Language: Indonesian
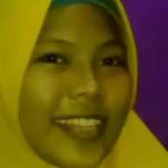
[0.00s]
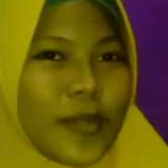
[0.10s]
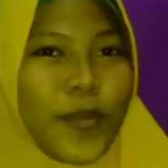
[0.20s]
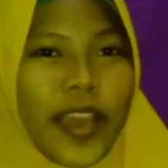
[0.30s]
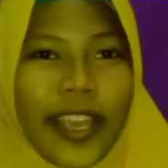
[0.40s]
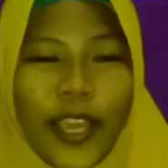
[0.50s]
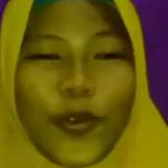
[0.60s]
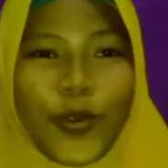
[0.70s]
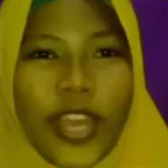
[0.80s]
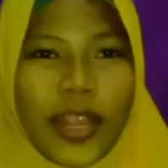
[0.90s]
sebagai
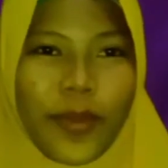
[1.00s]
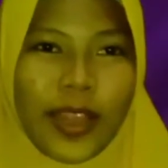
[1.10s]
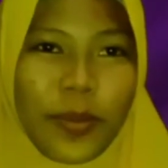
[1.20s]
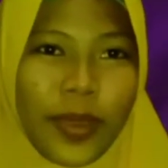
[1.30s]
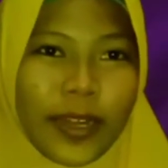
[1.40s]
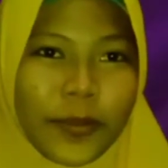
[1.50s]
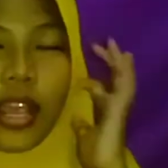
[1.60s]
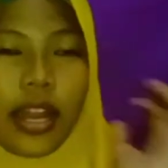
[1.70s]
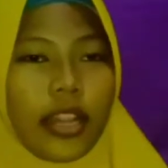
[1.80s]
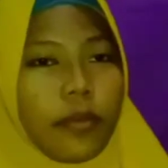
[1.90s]
gurunya teman-teman.
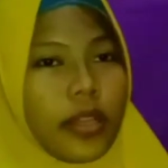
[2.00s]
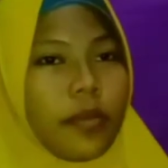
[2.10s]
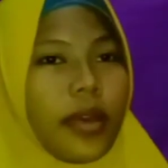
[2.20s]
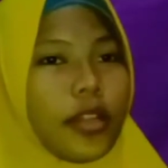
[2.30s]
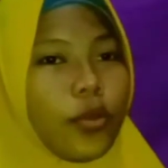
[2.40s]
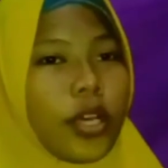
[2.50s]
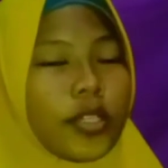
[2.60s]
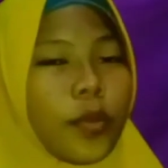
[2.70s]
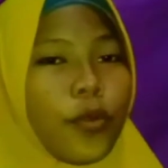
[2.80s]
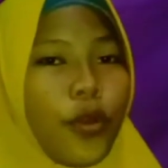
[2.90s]
Nah teman-teman
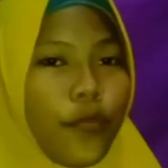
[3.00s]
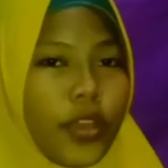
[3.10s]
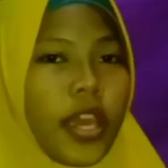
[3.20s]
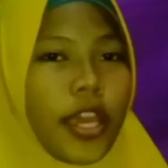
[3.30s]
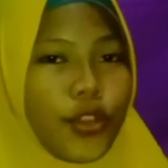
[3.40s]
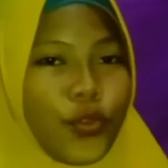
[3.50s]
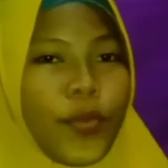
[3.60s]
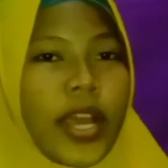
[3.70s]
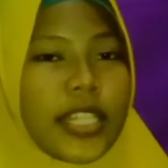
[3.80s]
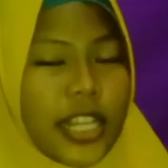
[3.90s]
tugasnya Bu Novi yaitu
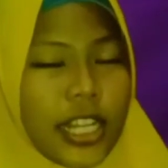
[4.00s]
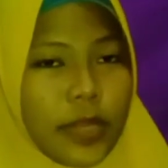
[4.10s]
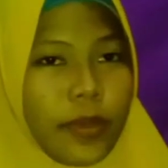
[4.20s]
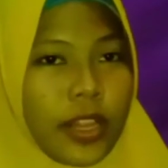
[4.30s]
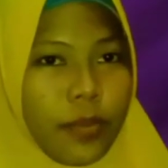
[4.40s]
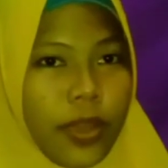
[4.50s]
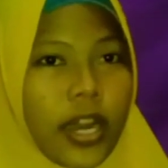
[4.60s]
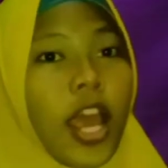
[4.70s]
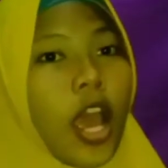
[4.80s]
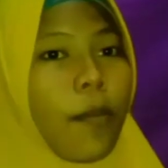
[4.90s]
mengajari teman-teman
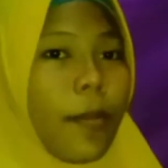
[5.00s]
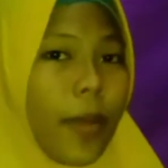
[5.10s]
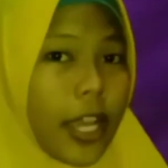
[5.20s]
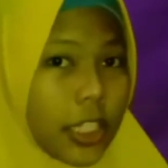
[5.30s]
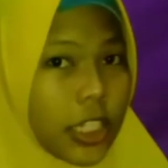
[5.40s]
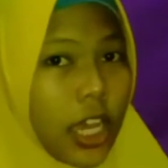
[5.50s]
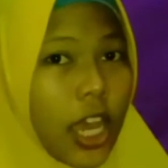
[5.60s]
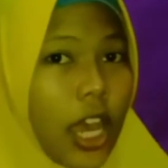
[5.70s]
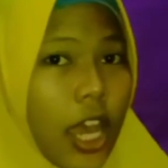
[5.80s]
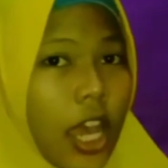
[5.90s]

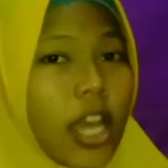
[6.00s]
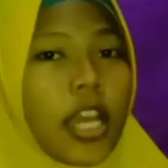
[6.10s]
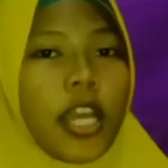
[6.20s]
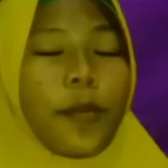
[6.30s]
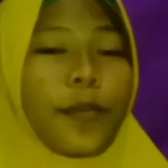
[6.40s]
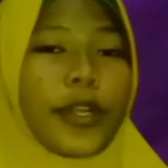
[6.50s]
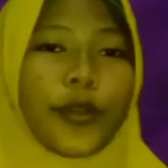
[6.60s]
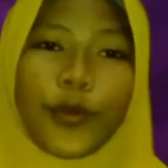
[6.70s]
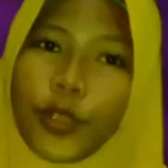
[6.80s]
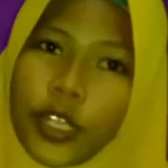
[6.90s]
membaca,
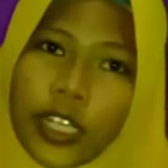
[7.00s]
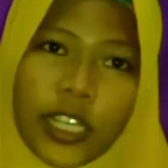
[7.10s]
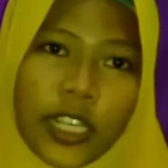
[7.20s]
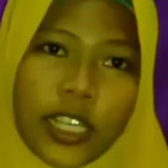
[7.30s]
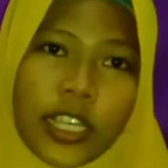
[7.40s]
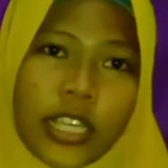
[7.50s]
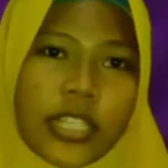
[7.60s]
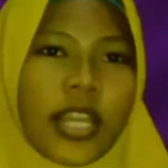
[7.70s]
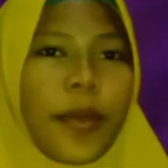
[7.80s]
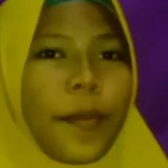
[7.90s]

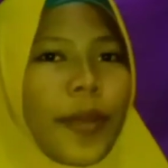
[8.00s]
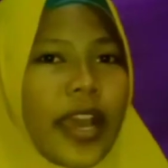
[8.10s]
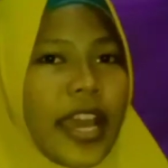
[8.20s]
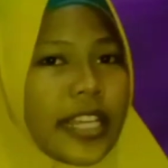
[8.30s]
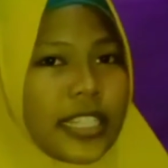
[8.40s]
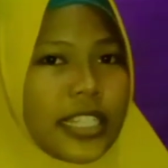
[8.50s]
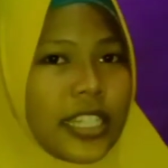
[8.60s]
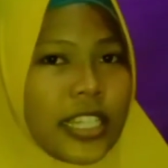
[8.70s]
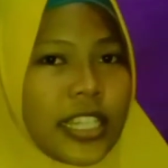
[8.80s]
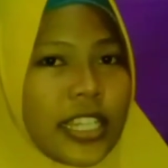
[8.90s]
menulis,
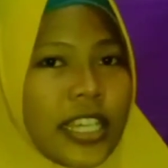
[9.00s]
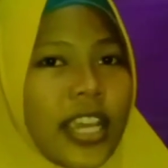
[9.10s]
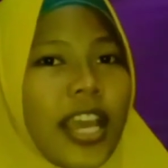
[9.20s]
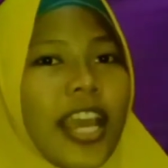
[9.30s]
mengaji,